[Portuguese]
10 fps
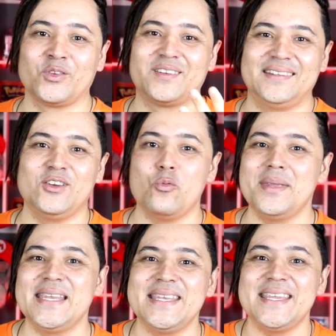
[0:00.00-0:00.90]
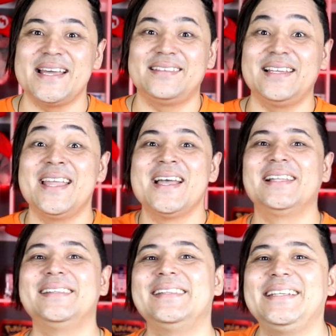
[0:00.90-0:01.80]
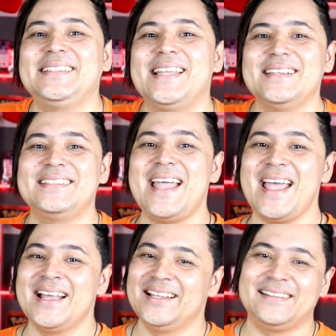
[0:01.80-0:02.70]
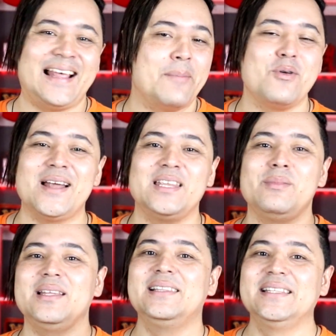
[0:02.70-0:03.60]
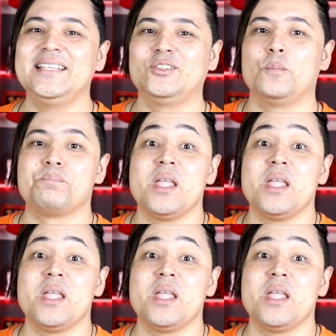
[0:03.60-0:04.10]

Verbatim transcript: São cinco menininhas ali lindas, né? Sabe, um anime lindo.